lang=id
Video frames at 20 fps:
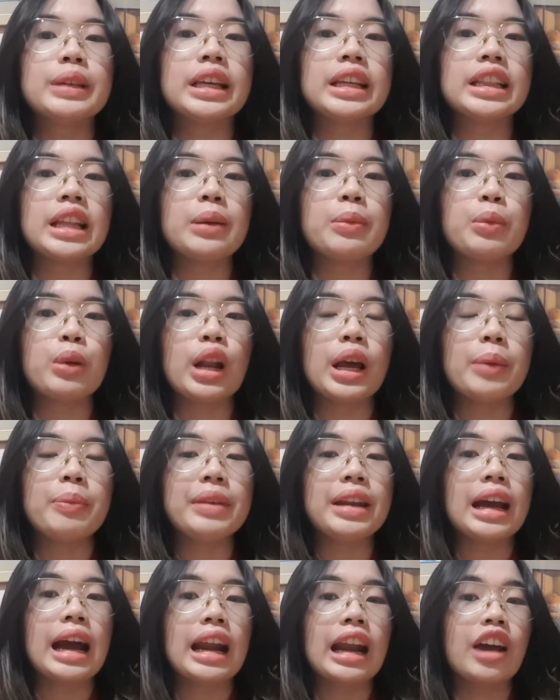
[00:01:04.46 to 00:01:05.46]
kita mulai
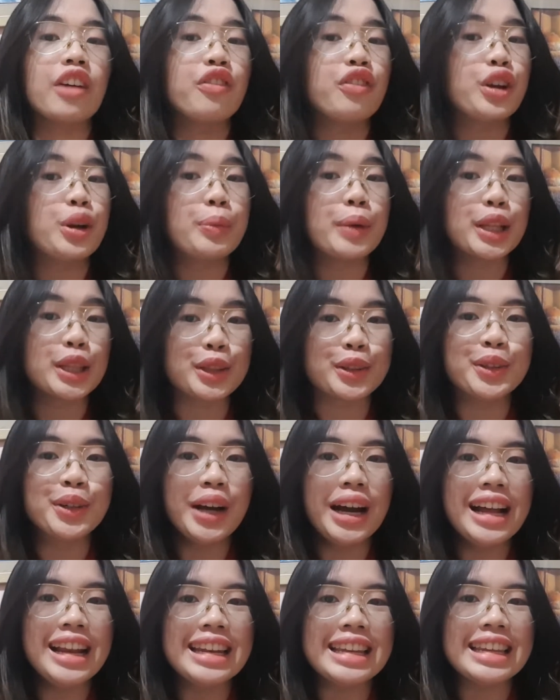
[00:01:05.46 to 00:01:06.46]
mendengarkan firman
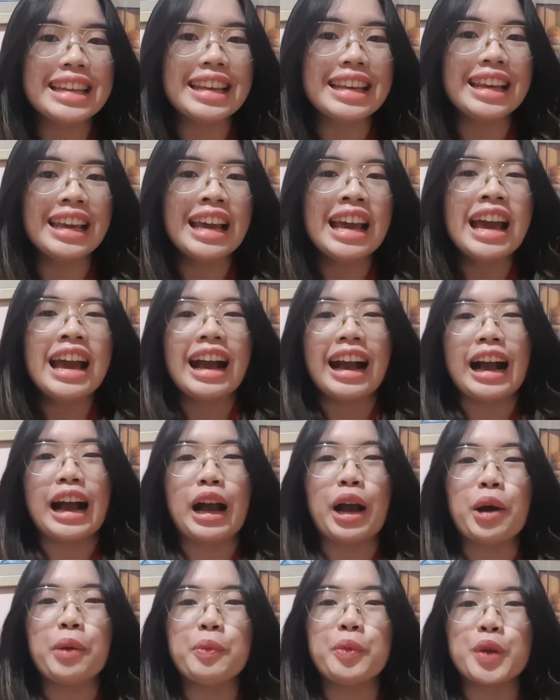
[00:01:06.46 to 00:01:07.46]
Tuhan nih,
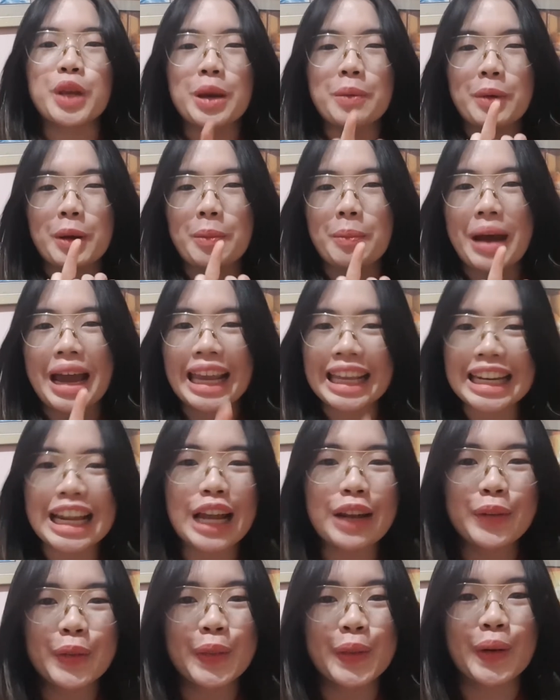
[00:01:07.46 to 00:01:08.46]
kakak punya
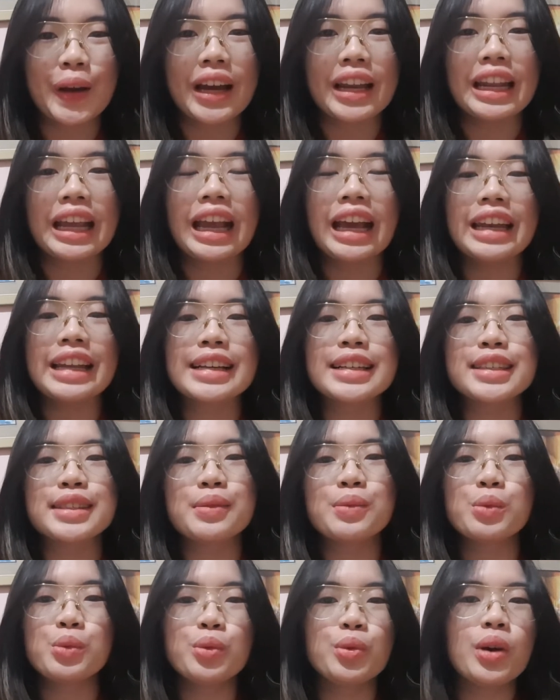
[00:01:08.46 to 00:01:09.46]
permainan untuk adik-adik
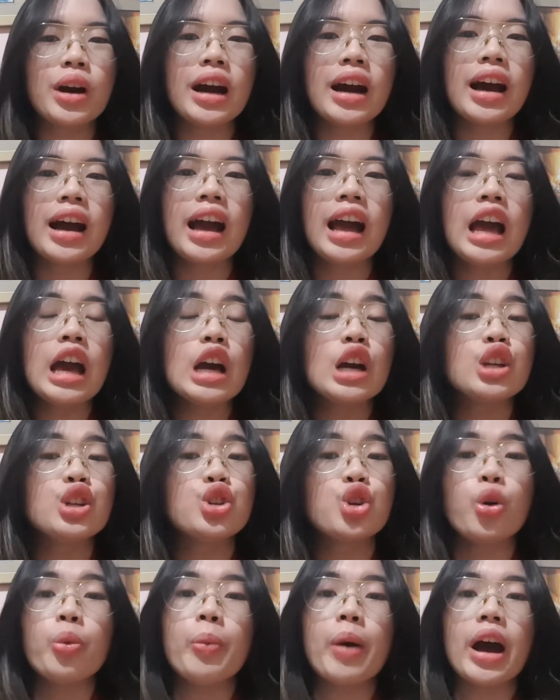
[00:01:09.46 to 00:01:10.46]
semua.
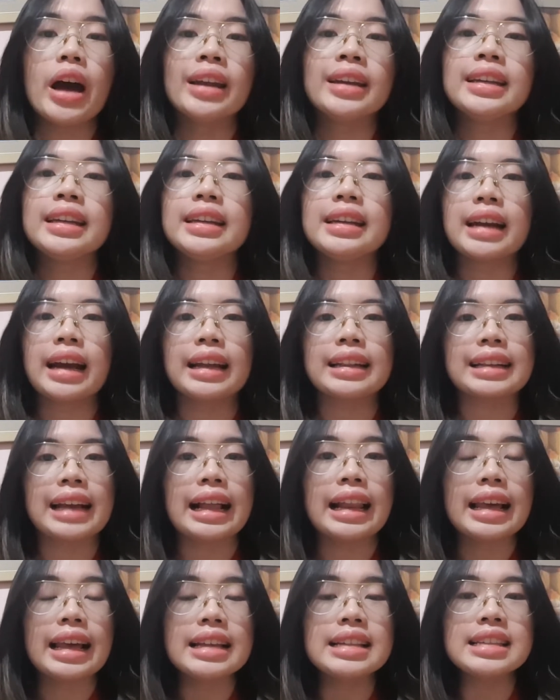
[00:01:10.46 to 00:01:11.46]
Coba di dekat
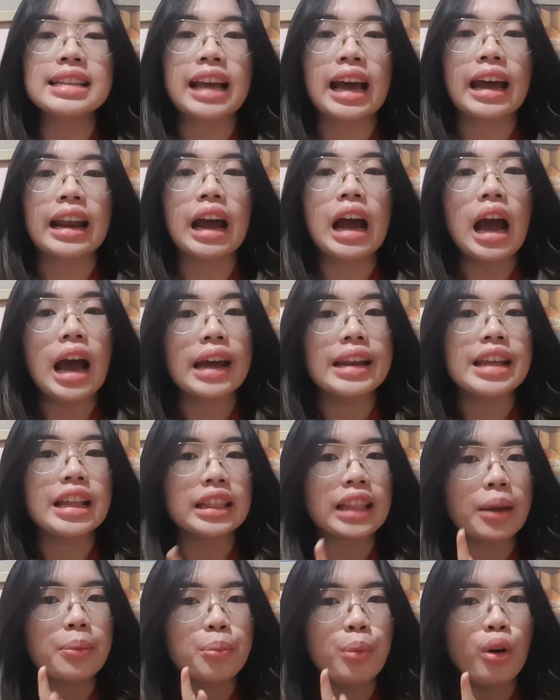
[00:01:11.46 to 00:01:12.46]
kalian sekarang ada
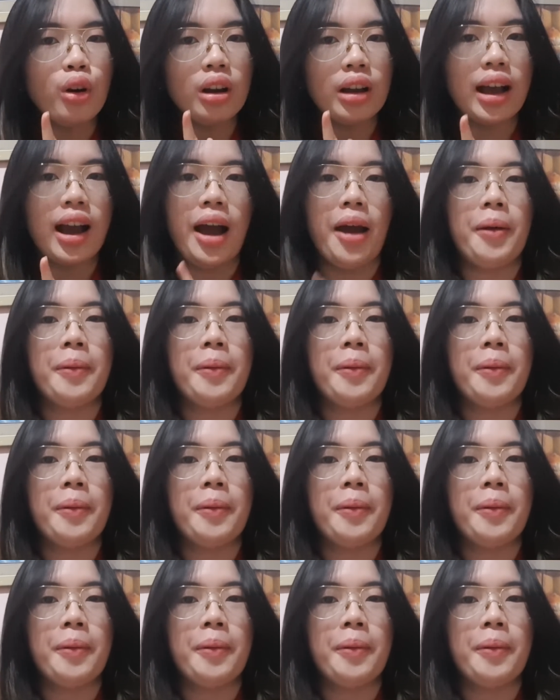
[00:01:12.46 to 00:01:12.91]
tembok gak?